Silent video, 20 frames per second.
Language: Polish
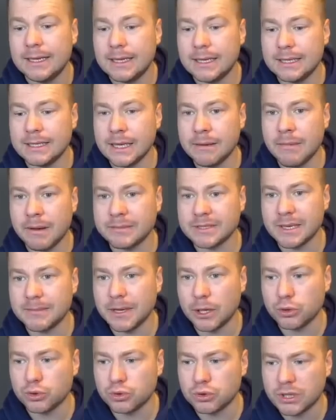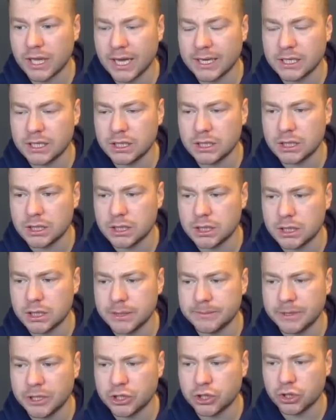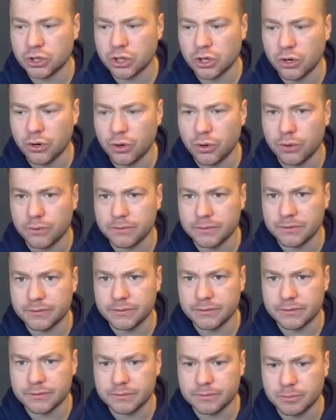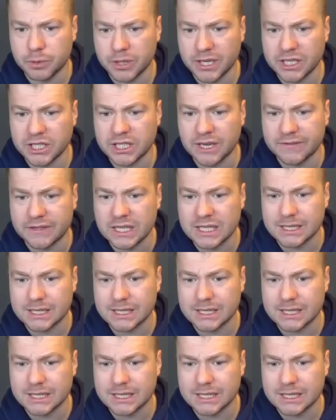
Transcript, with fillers: Nie mam zamiaru tutaj mieć do tego podejścia w ten